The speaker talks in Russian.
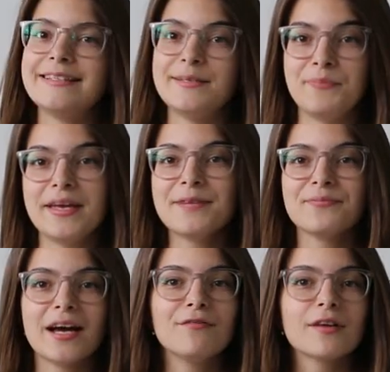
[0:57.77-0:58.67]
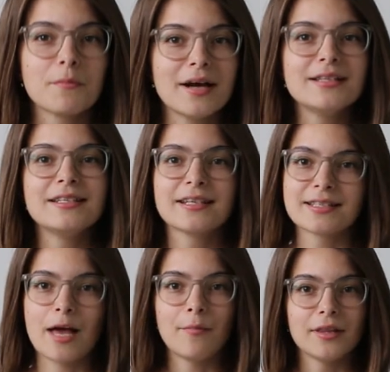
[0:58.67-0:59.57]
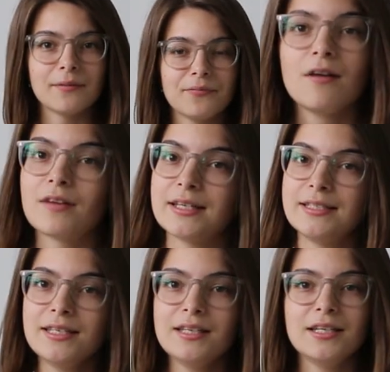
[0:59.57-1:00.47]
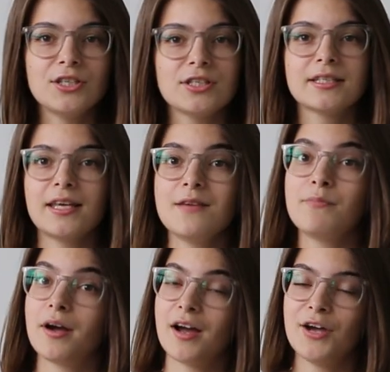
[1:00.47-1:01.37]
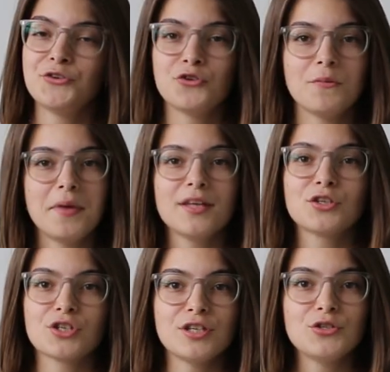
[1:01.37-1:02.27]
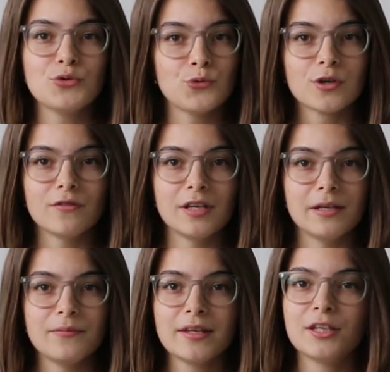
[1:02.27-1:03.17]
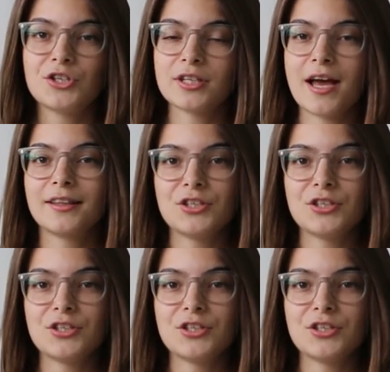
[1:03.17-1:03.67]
Теперь о формате экзамена. В России и HSK пока еще имеет 6 уровней, начиная от